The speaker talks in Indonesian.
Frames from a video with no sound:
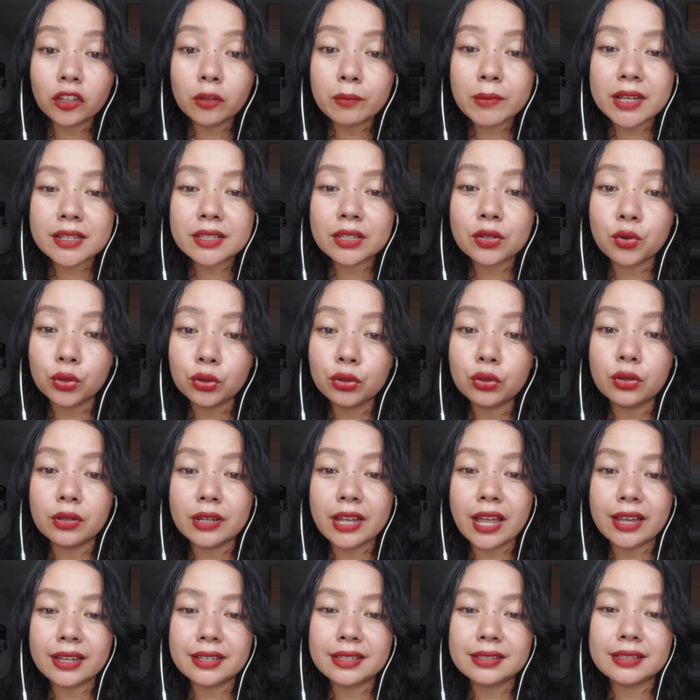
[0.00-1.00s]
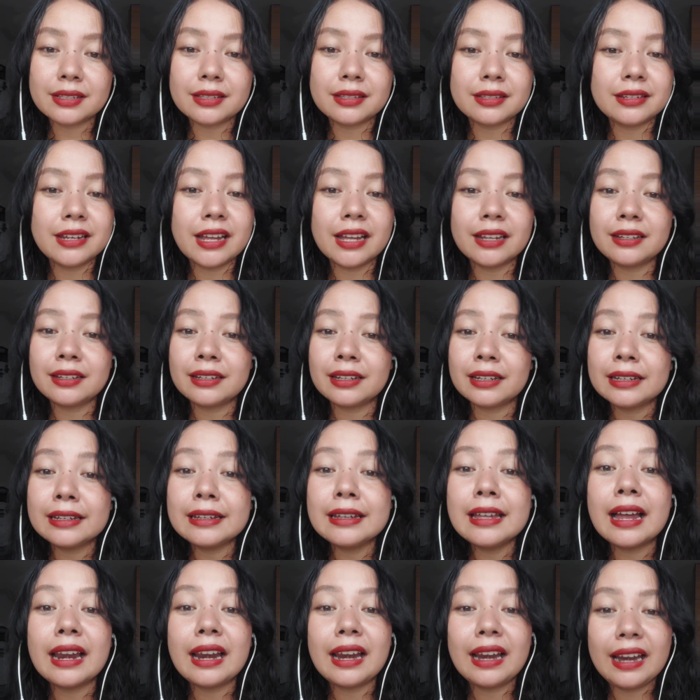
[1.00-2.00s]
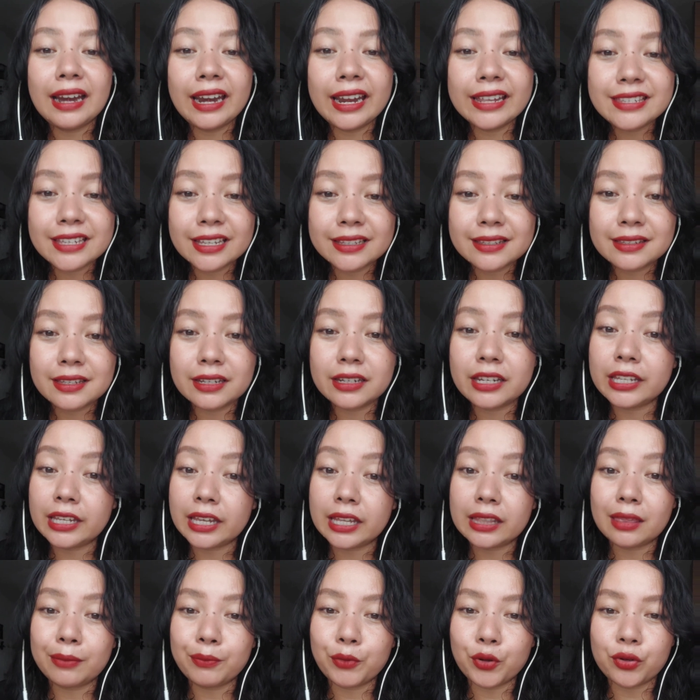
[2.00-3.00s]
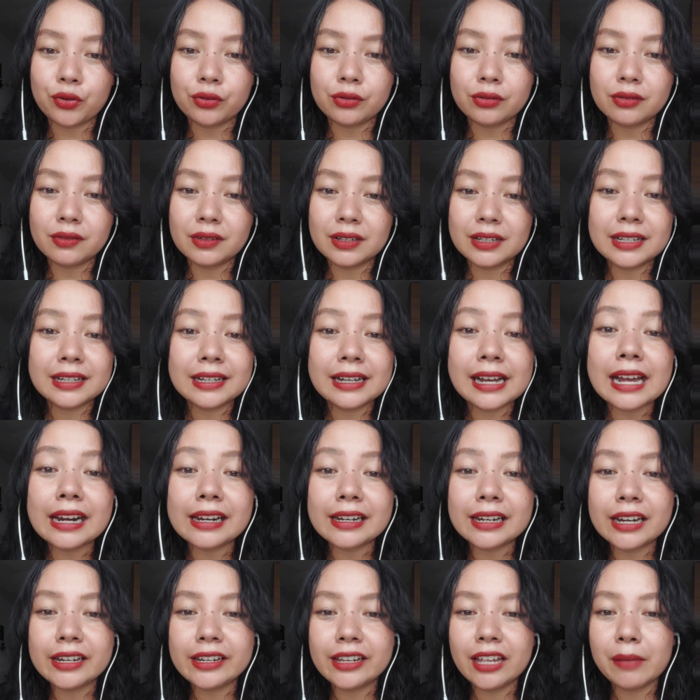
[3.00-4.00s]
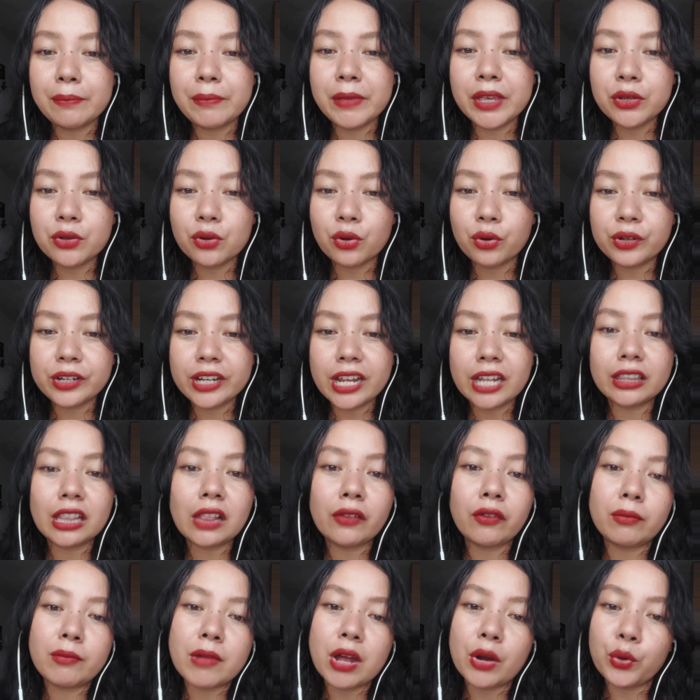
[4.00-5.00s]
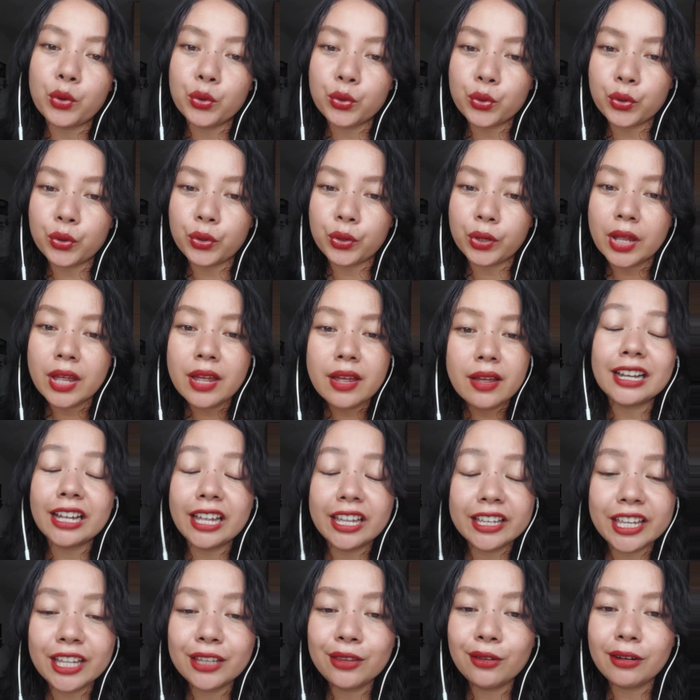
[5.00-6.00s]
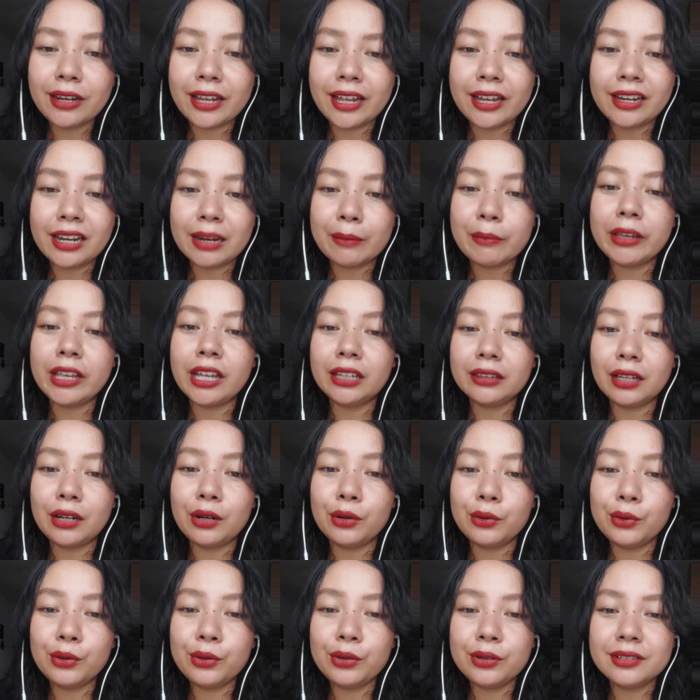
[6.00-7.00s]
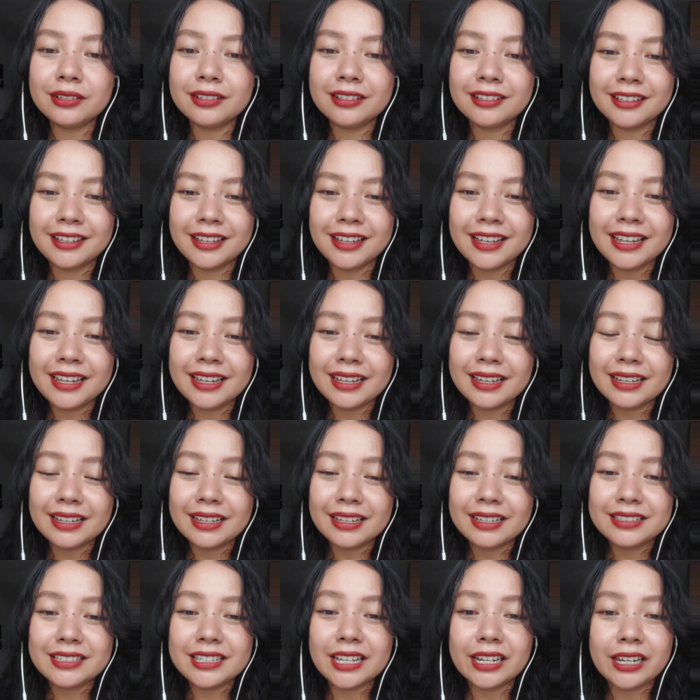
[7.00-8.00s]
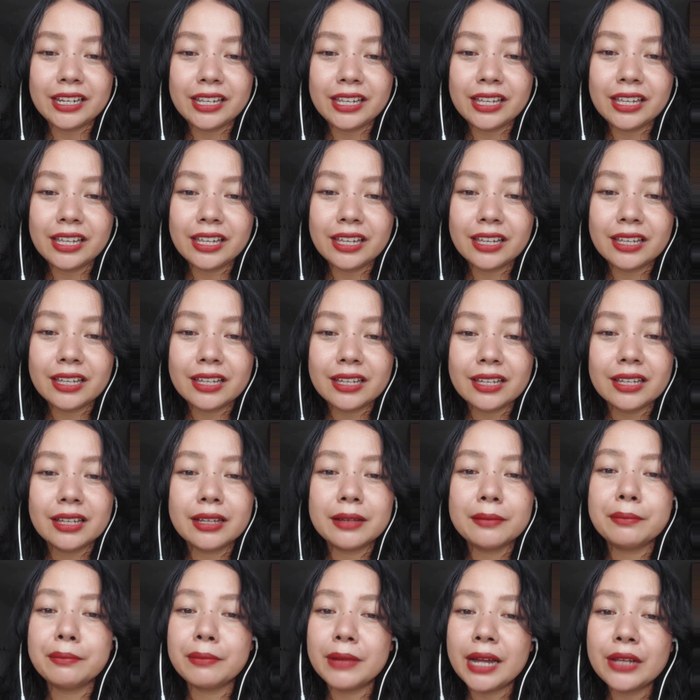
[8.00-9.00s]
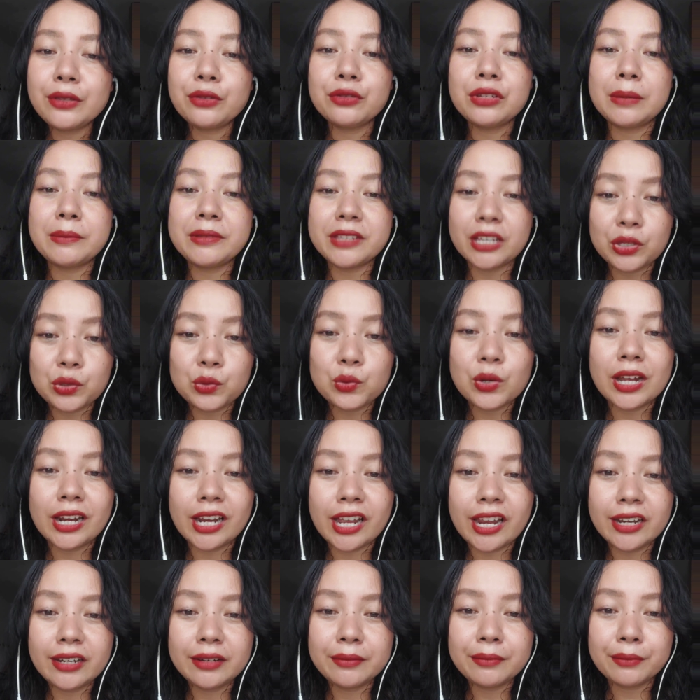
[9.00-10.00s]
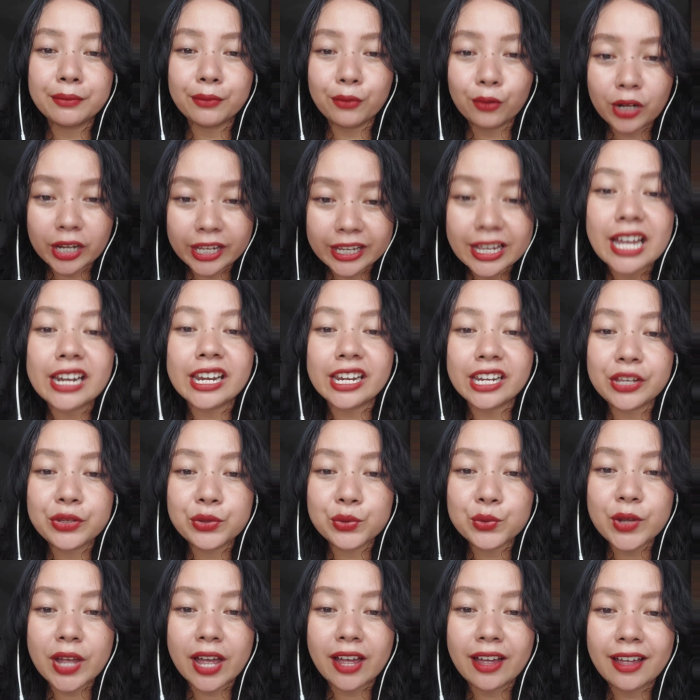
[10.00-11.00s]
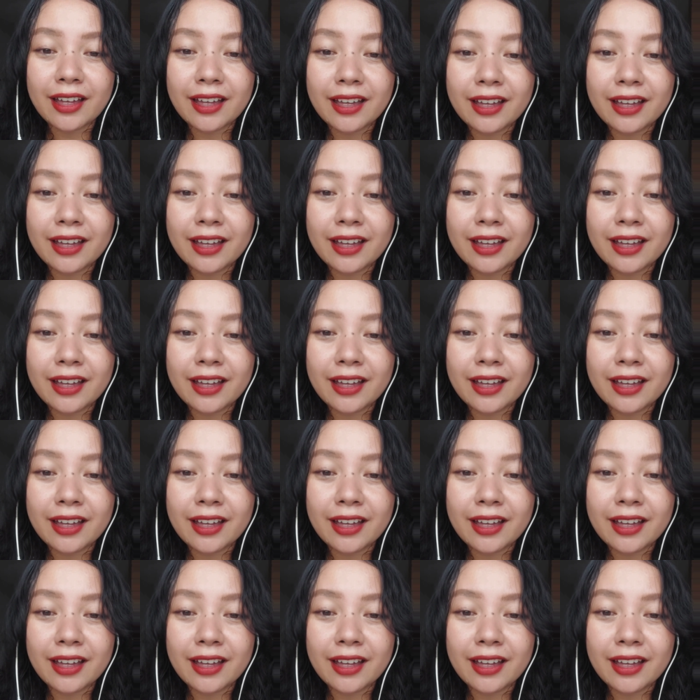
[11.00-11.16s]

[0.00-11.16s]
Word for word: tuh masih utuh guys, dan nggak lecet sedikit pun. Karena dia bingung, dia telepon mbak Dukun. Ya kayak gitulah namanya teluh. Jadi Mbak sudah bisa jualan mulai hari ini juga.